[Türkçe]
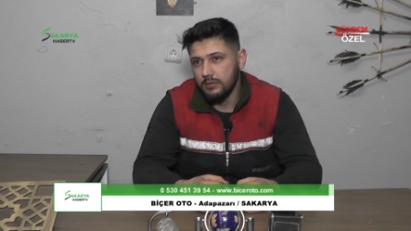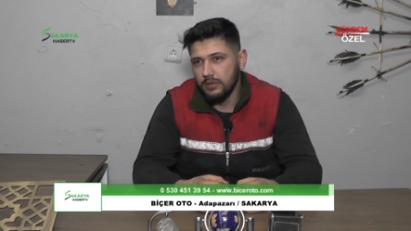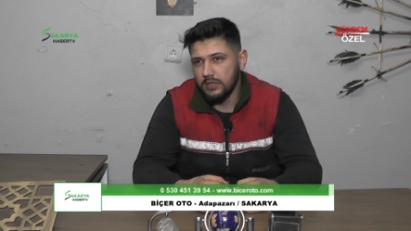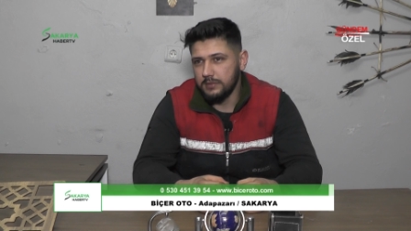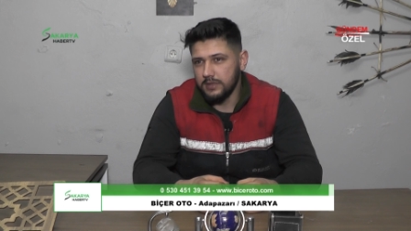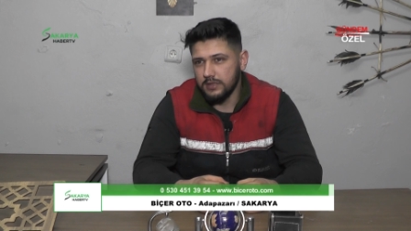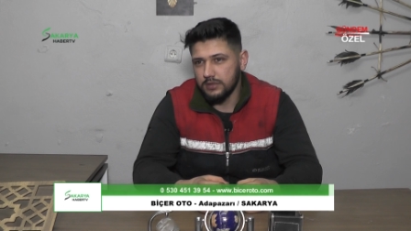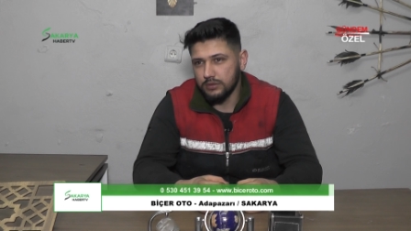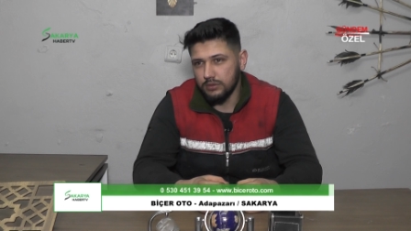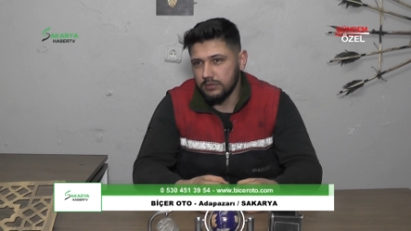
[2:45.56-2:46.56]
böyle bir
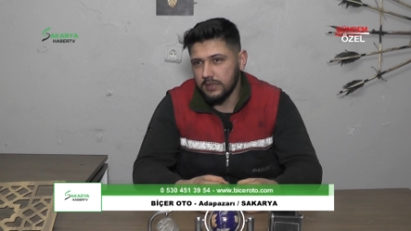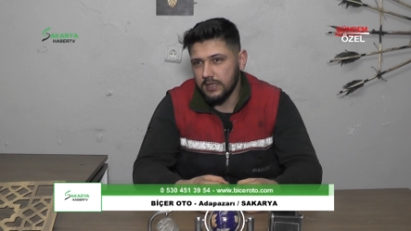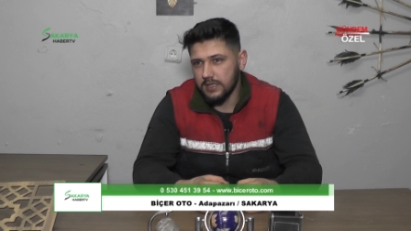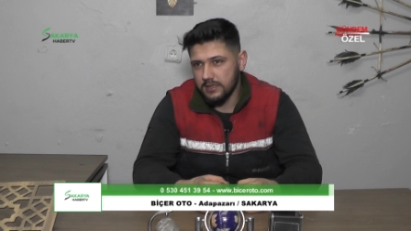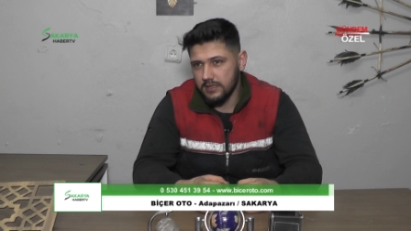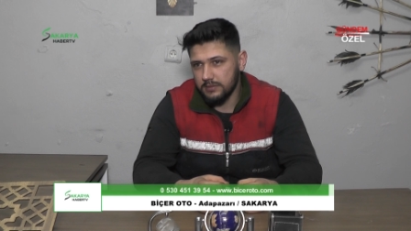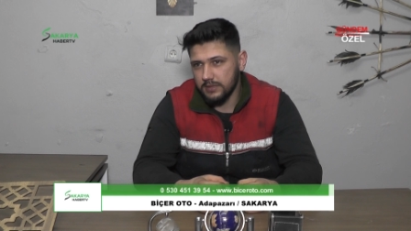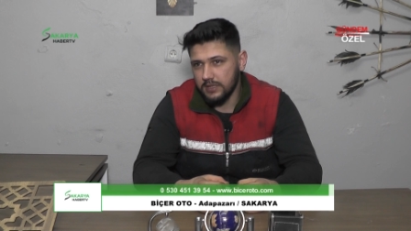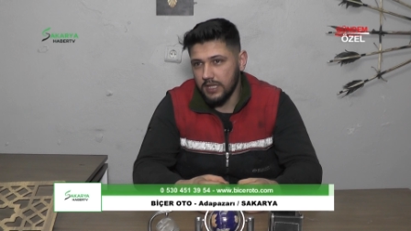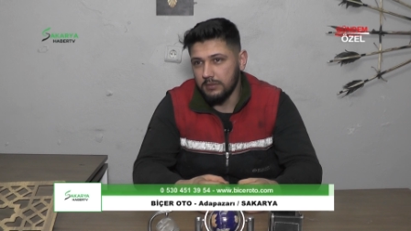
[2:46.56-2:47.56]
sorunla
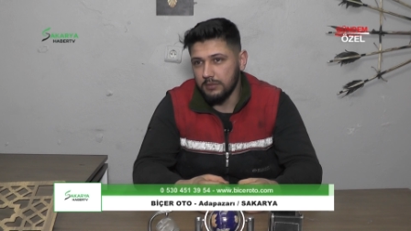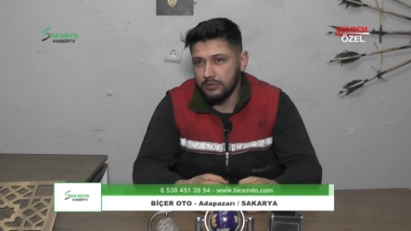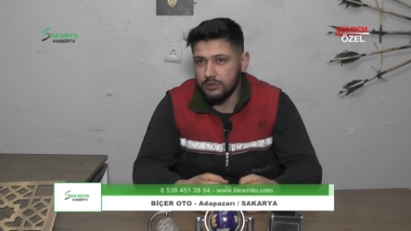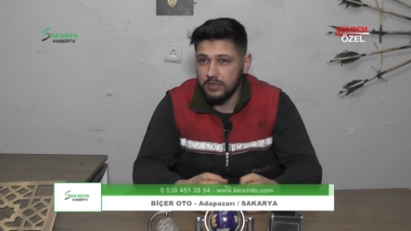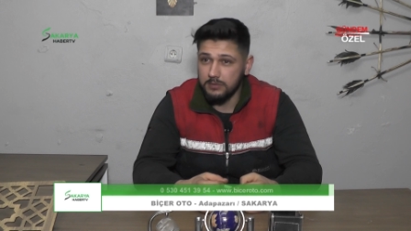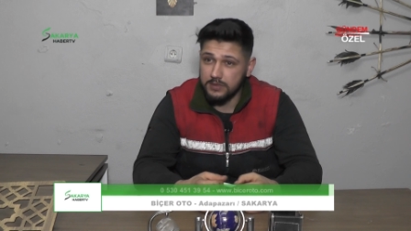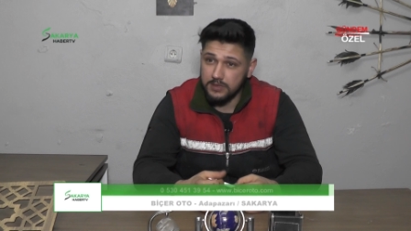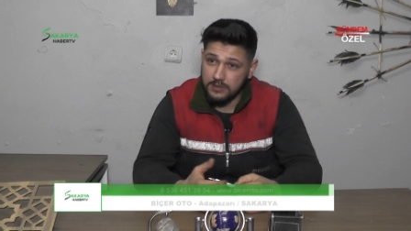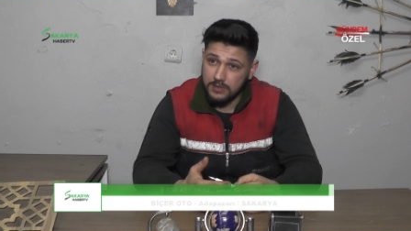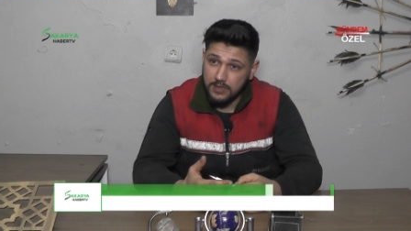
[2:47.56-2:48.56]
karşılaşmadık. Ama
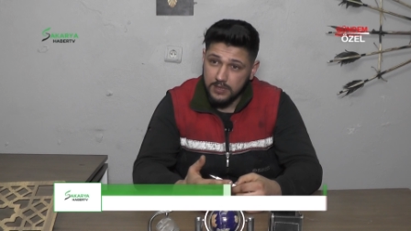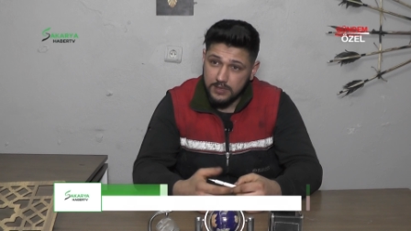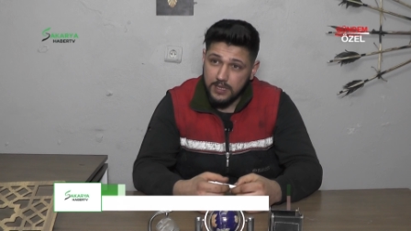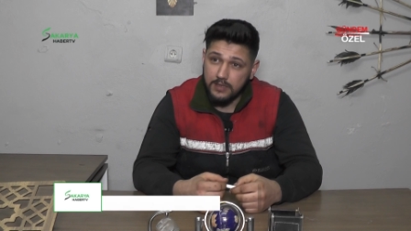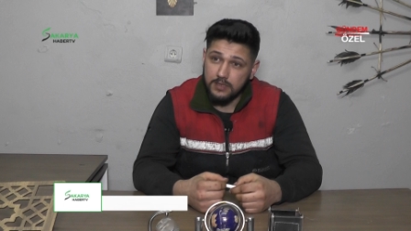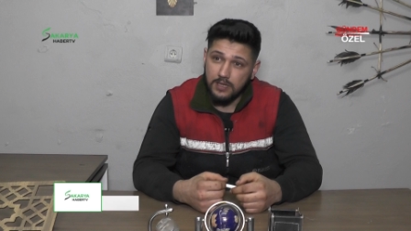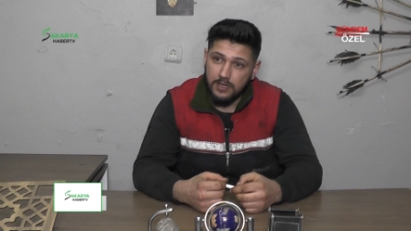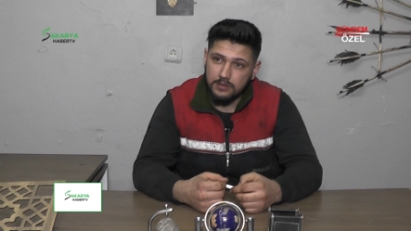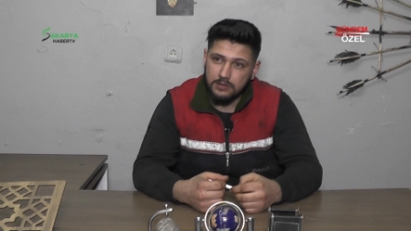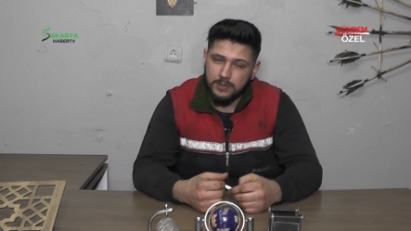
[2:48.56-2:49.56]
müşterimizin kendi
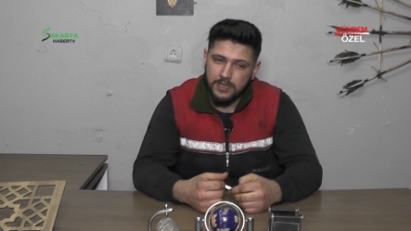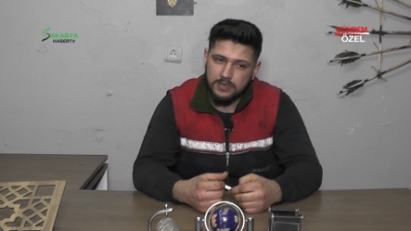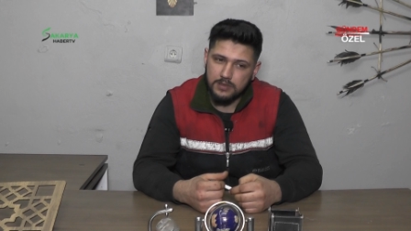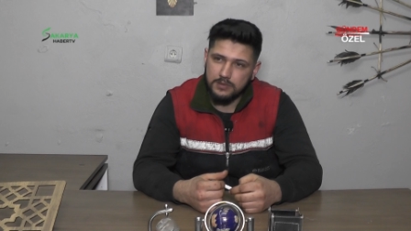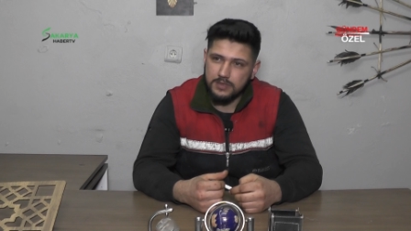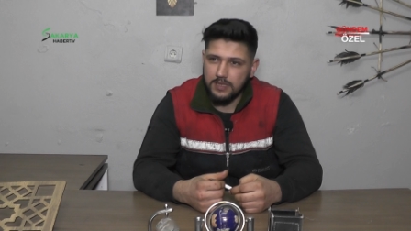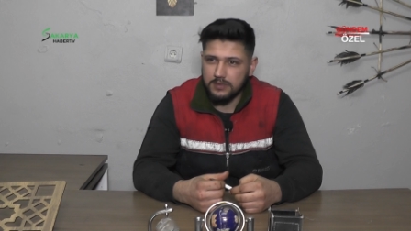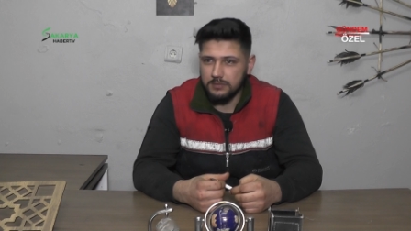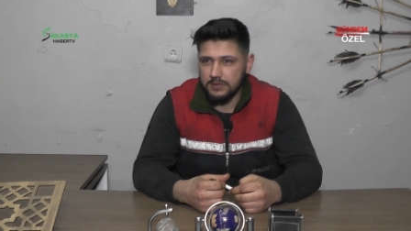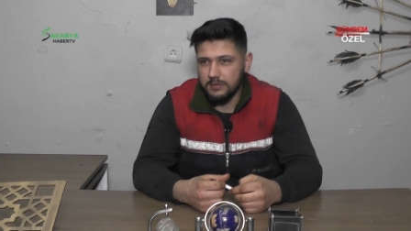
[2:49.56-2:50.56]
aldığı parçayı biz
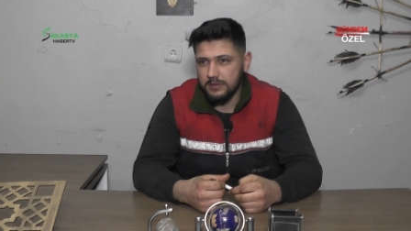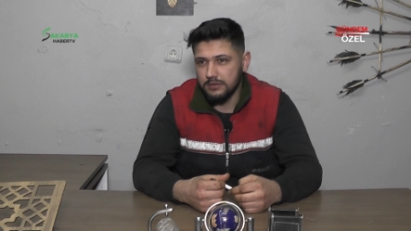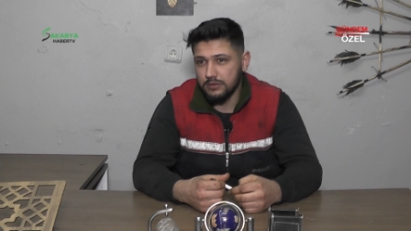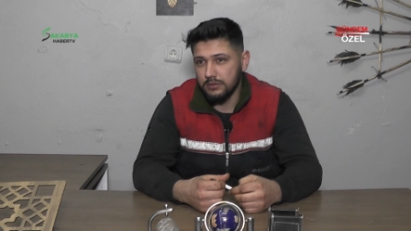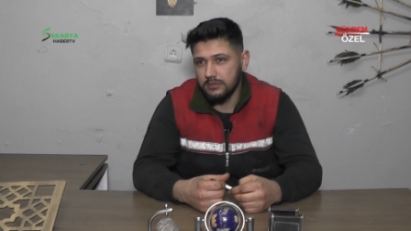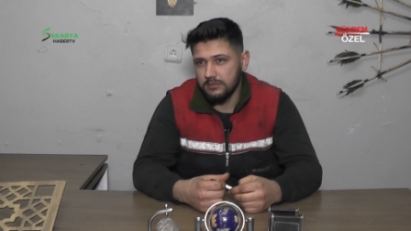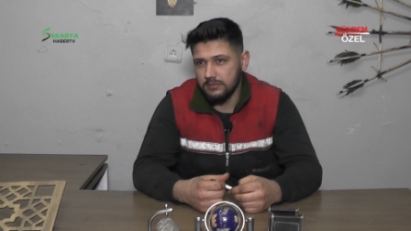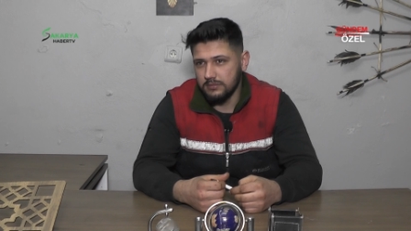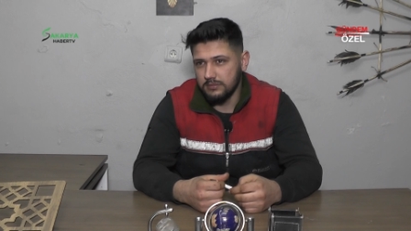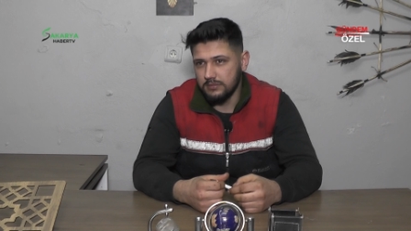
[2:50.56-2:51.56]
taktığımız zaman çok
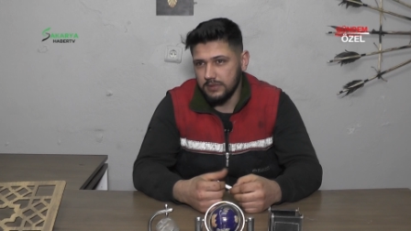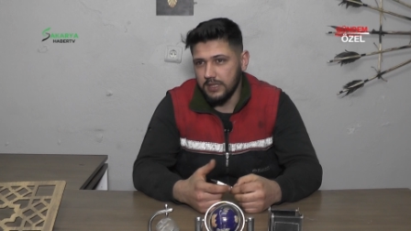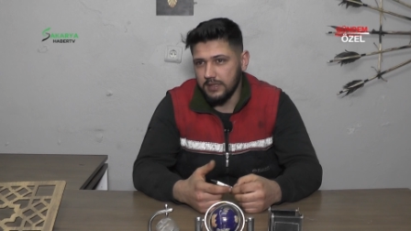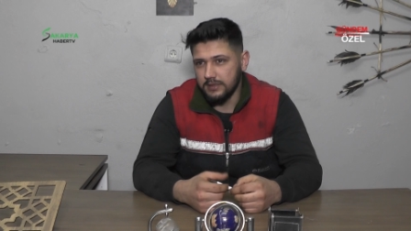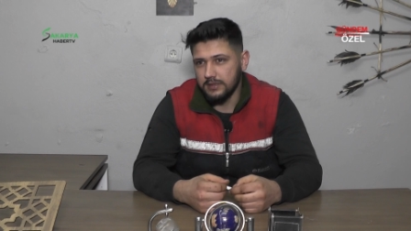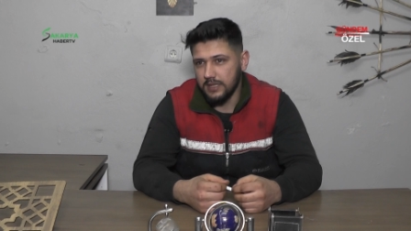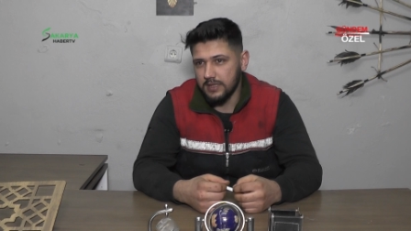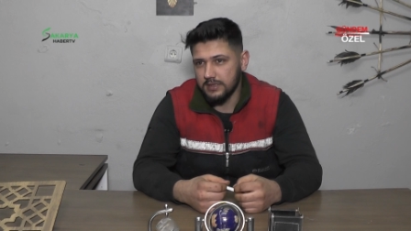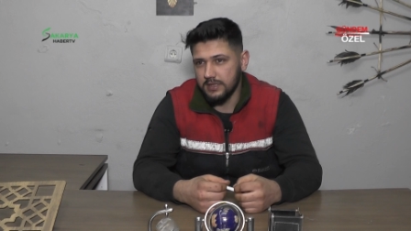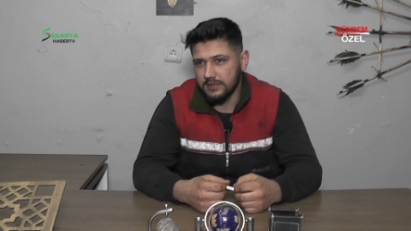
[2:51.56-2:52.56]
yani sıkıntı yaşanabiliyor.
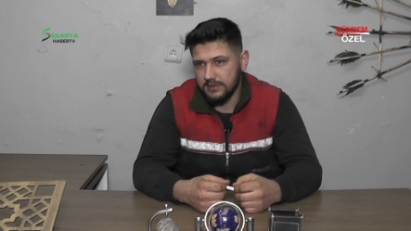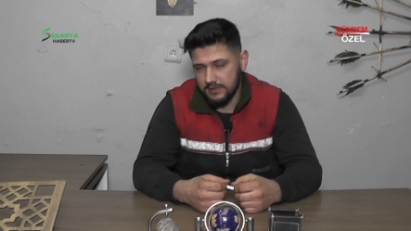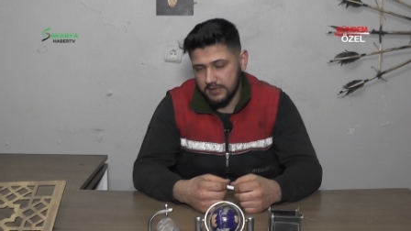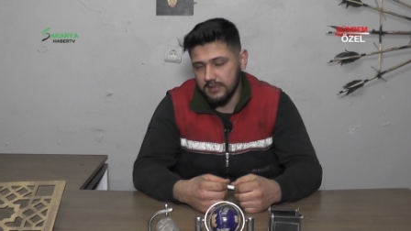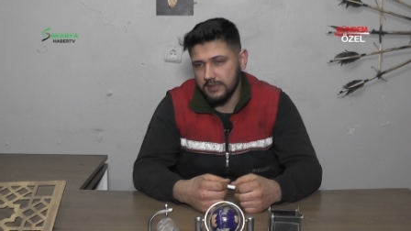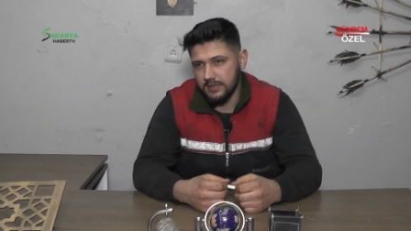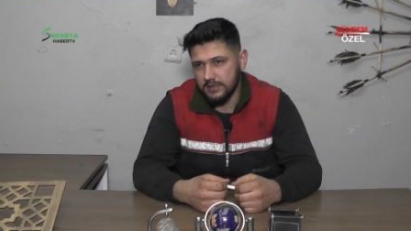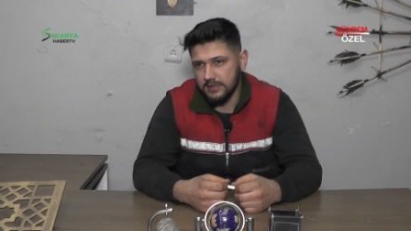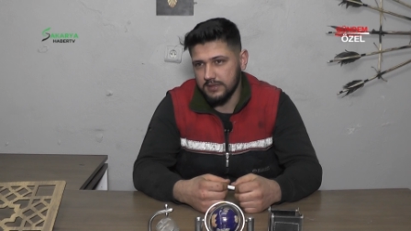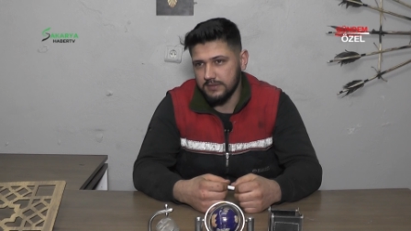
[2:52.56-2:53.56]
Sıkıntı
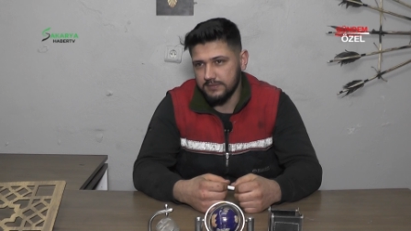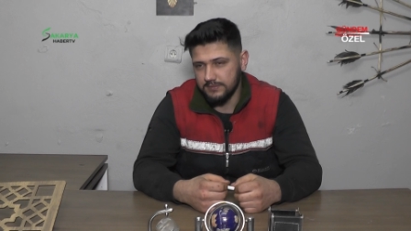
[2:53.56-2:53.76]
yaşanabiliyor.